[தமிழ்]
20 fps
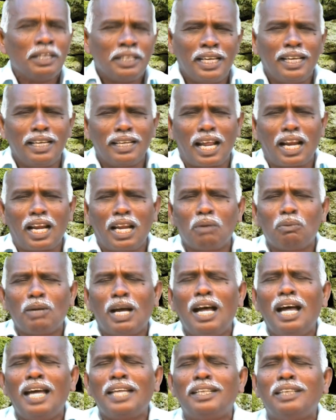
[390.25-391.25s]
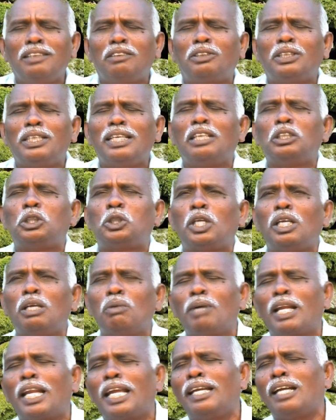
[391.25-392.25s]
நீர் அல்லவா நித்திய
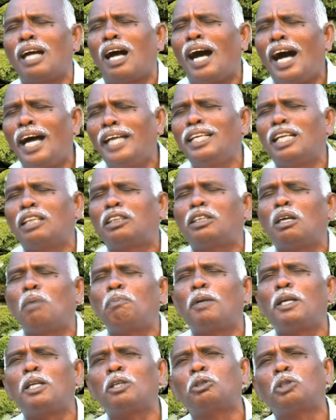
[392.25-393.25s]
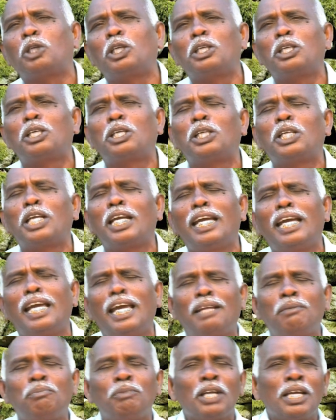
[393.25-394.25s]
ஜீவனை
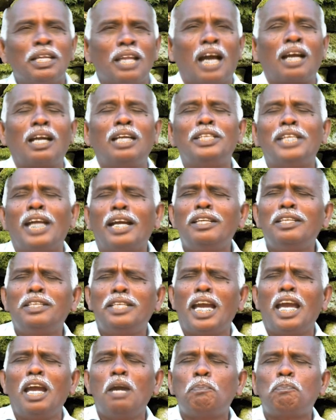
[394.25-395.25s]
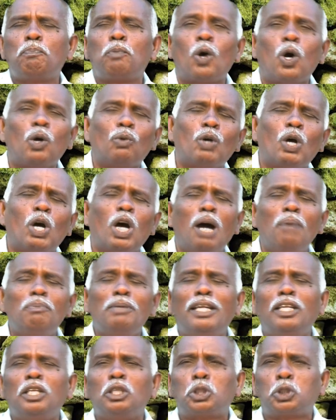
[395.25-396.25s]
ஆயத்தப்படுத்திருக்கிறீர் நாங்கள் எங்கே போவோம்
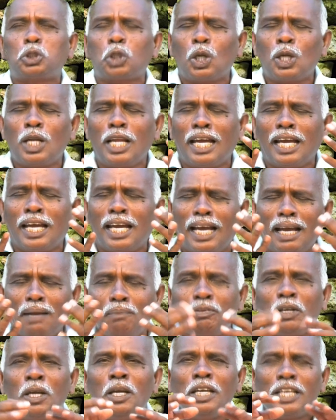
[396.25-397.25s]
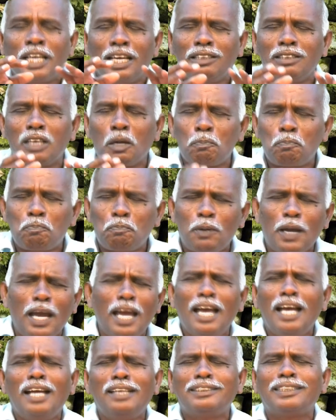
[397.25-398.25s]
என்று சொன்ன இந்த
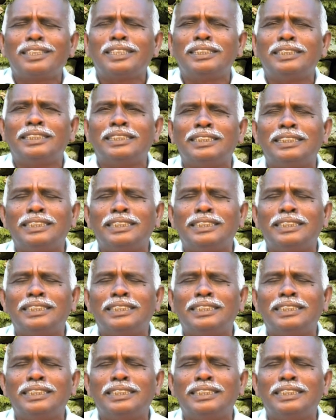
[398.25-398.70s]
பேதிரு